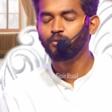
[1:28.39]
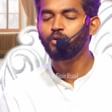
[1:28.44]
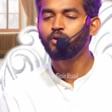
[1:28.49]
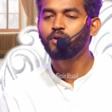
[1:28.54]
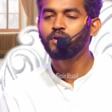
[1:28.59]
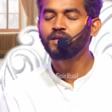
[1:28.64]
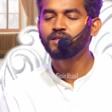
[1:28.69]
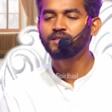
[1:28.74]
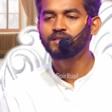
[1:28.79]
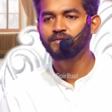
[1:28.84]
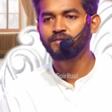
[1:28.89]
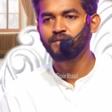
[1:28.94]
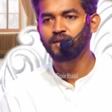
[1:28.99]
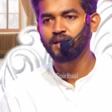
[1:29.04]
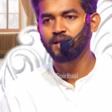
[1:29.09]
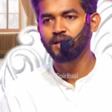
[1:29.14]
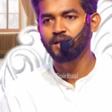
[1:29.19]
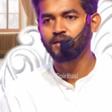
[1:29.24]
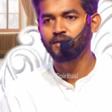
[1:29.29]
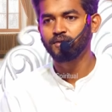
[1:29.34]
ஒரு லட்சம்
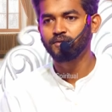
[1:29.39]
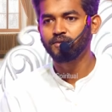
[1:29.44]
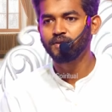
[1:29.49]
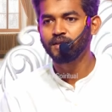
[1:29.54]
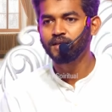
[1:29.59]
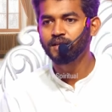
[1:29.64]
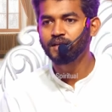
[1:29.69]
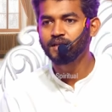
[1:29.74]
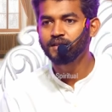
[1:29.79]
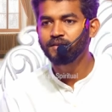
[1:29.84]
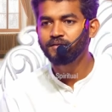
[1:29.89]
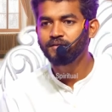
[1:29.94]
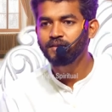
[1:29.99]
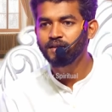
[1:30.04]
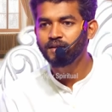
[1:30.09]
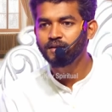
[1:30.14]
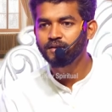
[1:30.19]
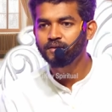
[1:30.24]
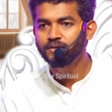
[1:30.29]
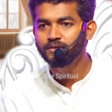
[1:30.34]
வெள்ளி கட்டணும் நீங்க எத்தனை
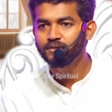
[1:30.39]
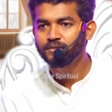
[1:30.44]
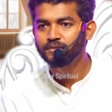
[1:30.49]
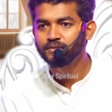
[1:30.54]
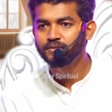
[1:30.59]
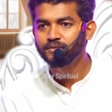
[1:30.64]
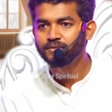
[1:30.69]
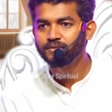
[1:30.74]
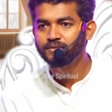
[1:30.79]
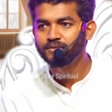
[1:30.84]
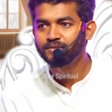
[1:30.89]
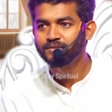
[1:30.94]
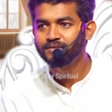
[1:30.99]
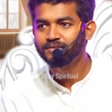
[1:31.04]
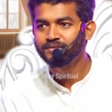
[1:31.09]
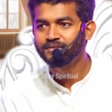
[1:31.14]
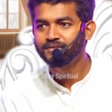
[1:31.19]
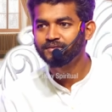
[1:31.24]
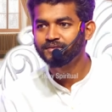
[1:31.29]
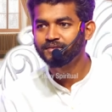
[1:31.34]
வெள்ளி கட்டணும்
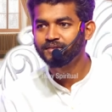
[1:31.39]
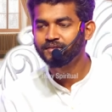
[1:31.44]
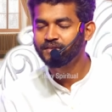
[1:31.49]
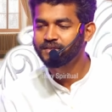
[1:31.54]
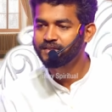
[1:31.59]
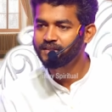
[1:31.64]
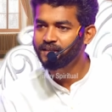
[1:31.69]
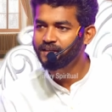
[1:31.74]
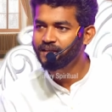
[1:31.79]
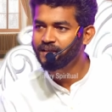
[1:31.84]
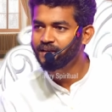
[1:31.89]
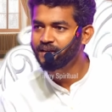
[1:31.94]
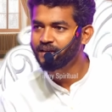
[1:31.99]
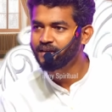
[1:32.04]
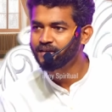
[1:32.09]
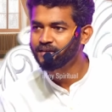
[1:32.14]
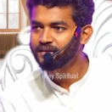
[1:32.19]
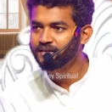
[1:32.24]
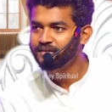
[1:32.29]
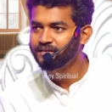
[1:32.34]
வச்சிருக்கீங்களா
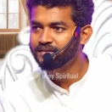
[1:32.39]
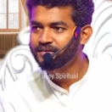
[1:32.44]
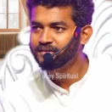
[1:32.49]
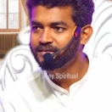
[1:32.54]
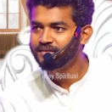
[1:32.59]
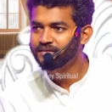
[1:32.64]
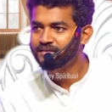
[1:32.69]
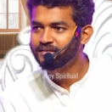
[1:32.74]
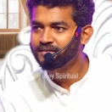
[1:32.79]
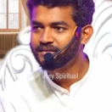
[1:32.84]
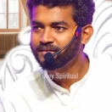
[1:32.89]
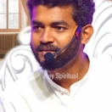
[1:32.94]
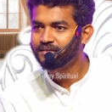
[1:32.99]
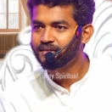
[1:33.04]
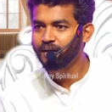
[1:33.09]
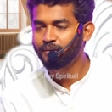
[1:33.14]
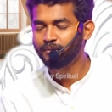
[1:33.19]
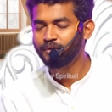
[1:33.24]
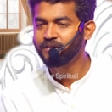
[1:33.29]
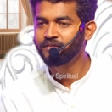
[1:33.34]

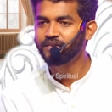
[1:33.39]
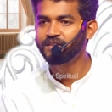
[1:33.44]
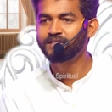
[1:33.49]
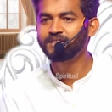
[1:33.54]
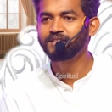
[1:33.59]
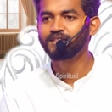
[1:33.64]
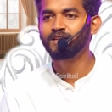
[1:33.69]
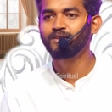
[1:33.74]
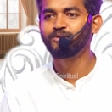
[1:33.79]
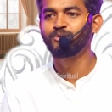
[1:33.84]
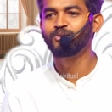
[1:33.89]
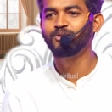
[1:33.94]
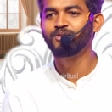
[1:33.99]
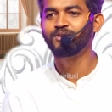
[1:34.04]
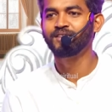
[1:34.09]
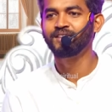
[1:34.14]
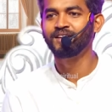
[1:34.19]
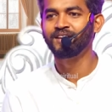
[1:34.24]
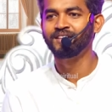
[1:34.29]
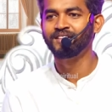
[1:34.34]
அப்படியே வச்சிருந்தாலும்
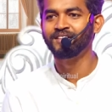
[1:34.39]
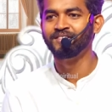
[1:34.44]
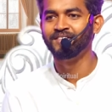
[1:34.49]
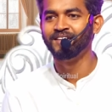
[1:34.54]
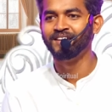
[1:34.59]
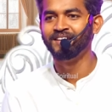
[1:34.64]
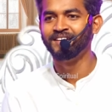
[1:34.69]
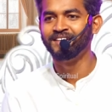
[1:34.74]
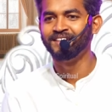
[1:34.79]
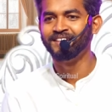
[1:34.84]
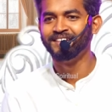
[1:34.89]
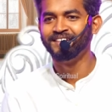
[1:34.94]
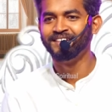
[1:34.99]
கொடுத்துட்டு தான் அடுத்த வேலை